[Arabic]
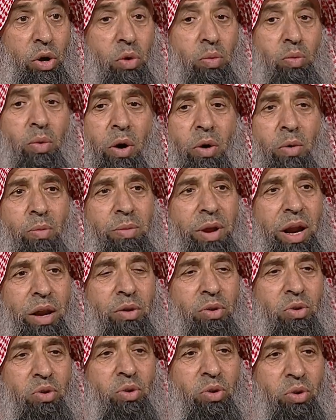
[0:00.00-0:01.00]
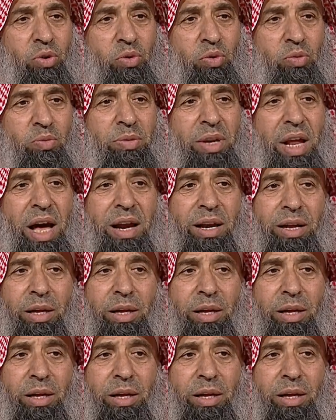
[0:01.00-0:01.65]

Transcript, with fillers: وهم من اهل الزهد من اهل